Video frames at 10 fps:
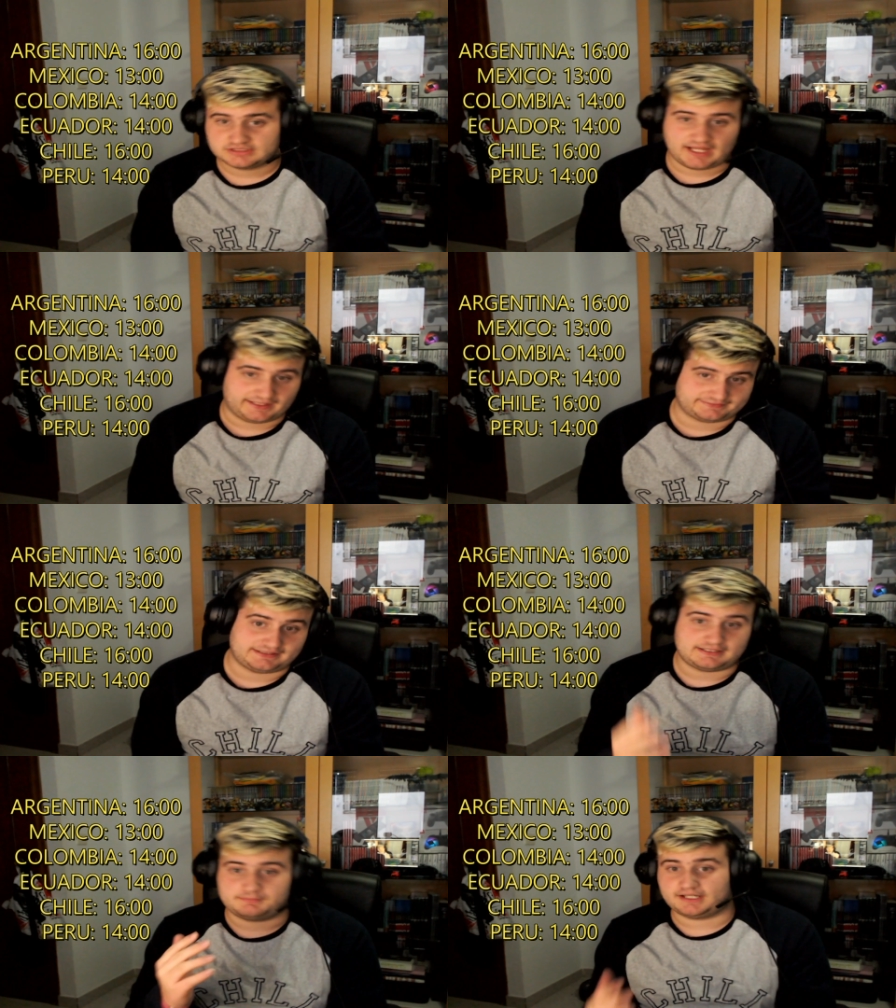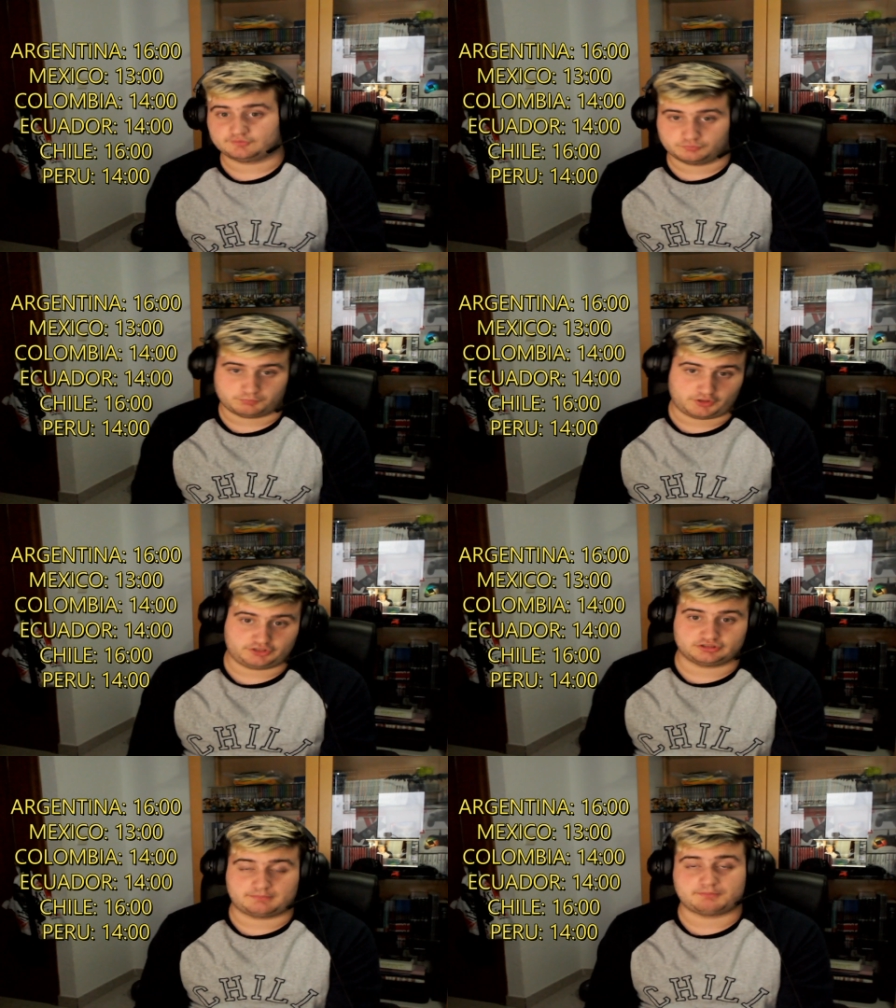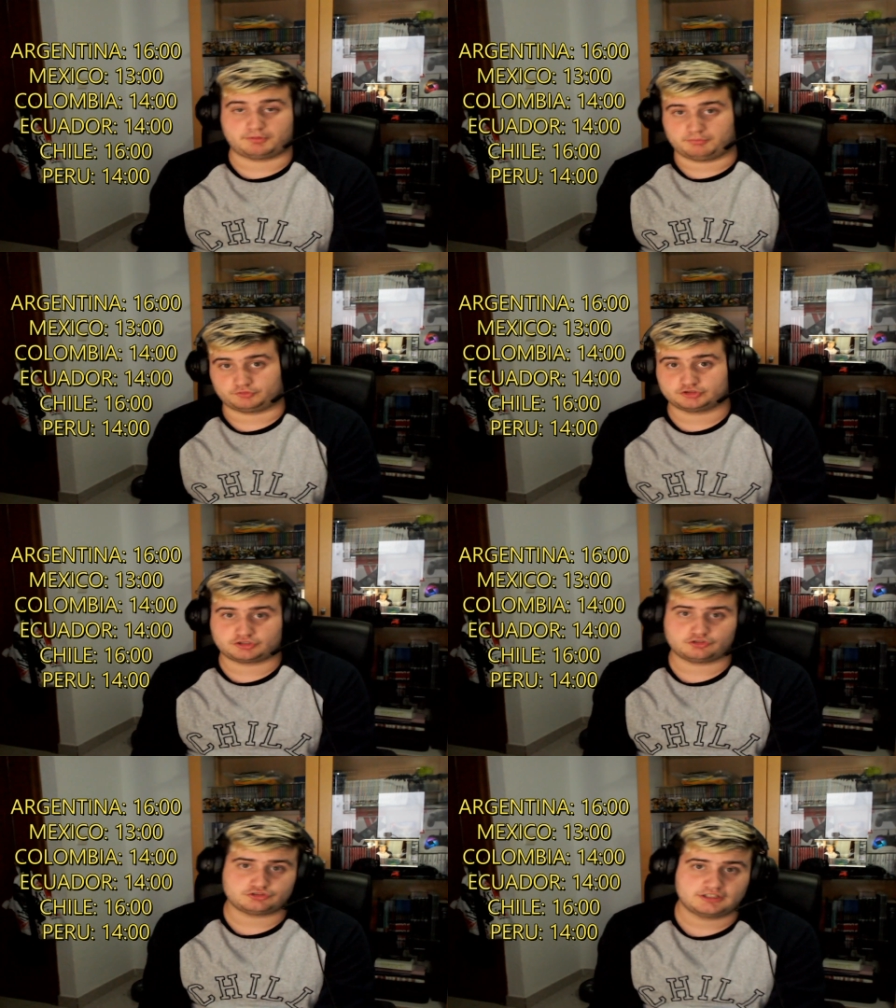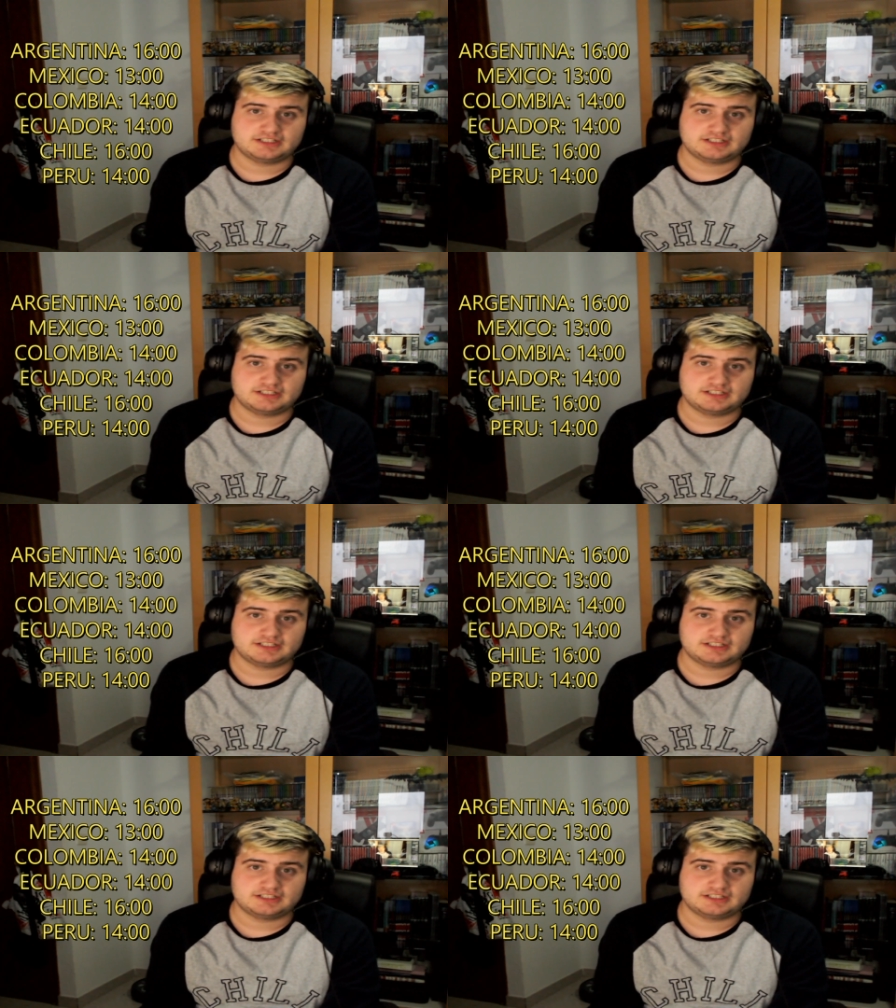así mirando un poquillo también por vosotros.